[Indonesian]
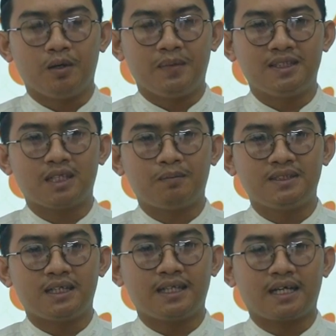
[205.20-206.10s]
bisa
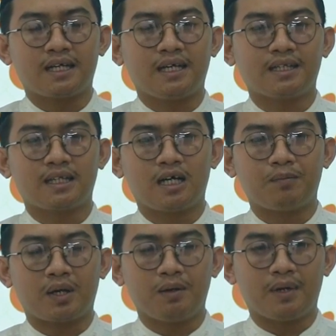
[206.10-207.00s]
menjadikan
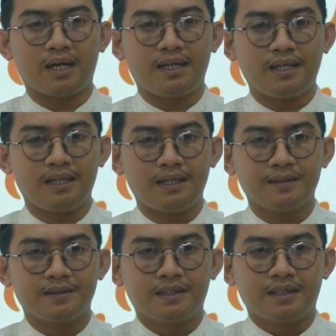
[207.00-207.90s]
kita
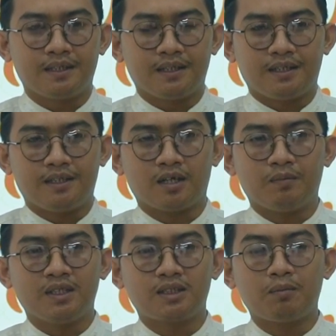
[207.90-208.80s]
pribadi
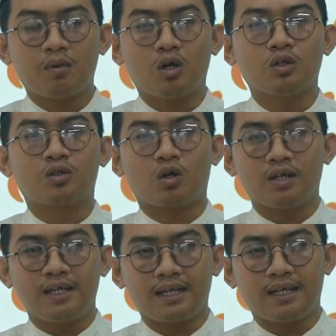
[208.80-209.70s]
yang bisa
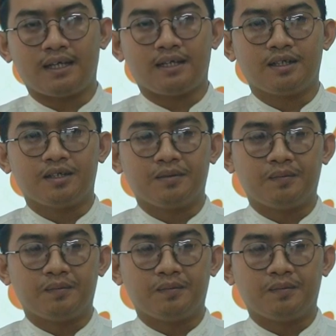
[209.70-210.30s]
mengontrol diri,